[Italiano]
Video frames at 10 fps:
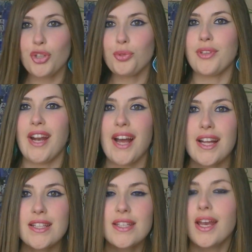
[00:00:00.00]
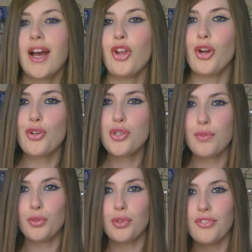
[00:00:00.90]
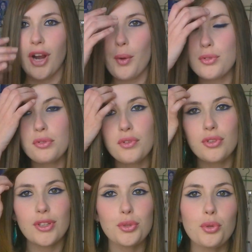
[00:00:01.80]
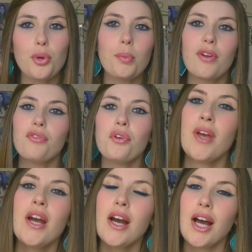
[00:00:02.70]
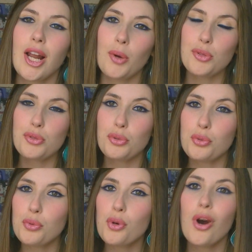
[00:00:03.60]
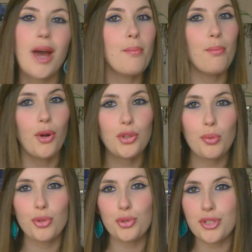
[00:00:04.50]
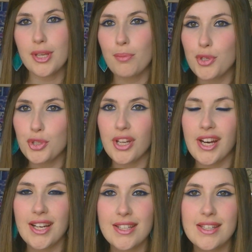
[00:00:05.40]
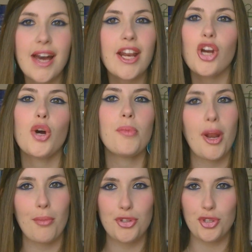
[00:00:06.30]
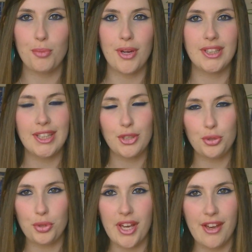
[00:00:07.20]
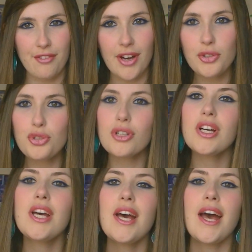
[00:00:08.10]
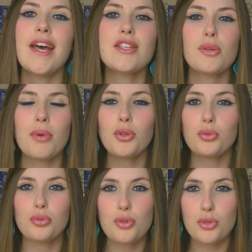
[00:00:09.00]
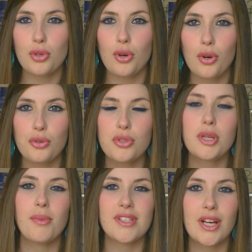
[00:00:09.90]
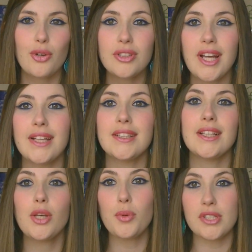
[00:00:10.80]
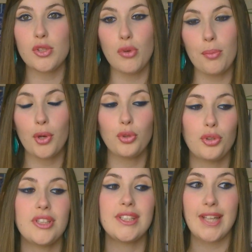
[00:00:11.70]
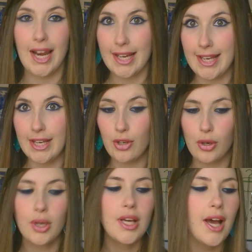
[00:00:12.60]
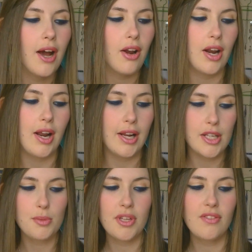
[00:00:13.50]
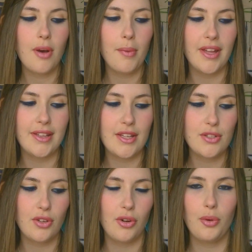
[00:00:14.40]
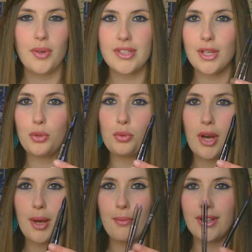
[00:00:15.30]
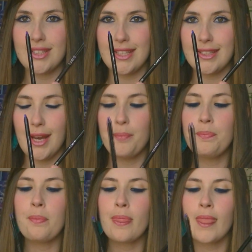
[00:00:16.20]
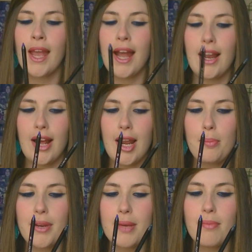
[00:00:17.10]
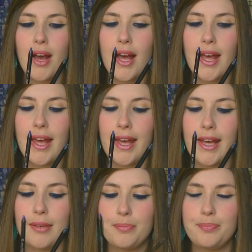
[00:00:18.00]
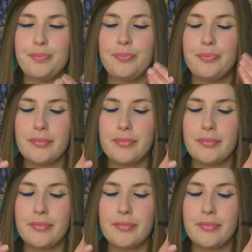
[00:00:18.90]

a tutte ragazze, allora oggi ho voluto fare questo video di trucco per voi Allora questo trucco è molto molto semplice da realizzare come la maggior parte dei trucchi che faccio e soprattutto sono, sono rimasta contenta di questi due prodotti della Kiko Allora rispettivamente sono queste due matite Allora la prima è, mm,